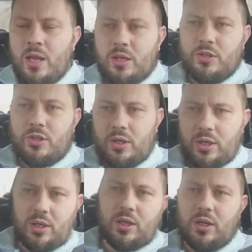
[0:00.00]
że
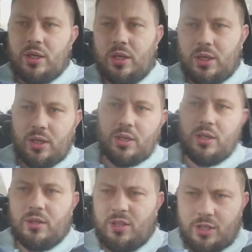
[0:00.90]

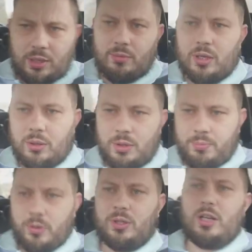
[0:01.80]
e, gdzieś tam na jakimś
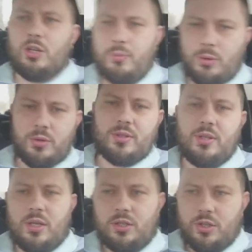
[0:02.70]
portalu było
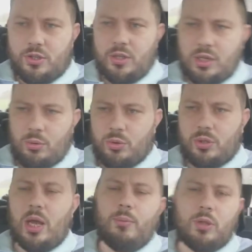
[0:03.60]
zdjęcie, że naucz...
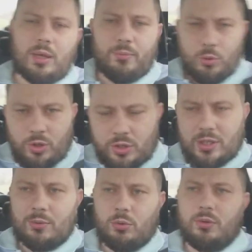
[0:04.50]
A, bo tam było jeszcze z
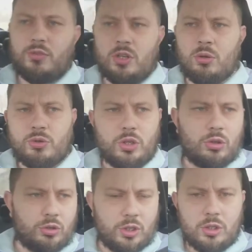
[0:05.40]
tamtą dziewczynką, że
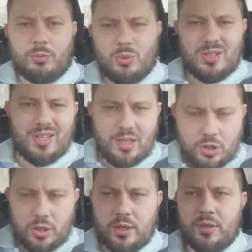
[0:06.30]
ktoś jej zrobił
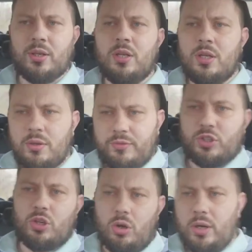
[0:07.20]
zdjęcie w
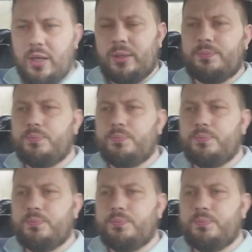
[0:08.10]
szkole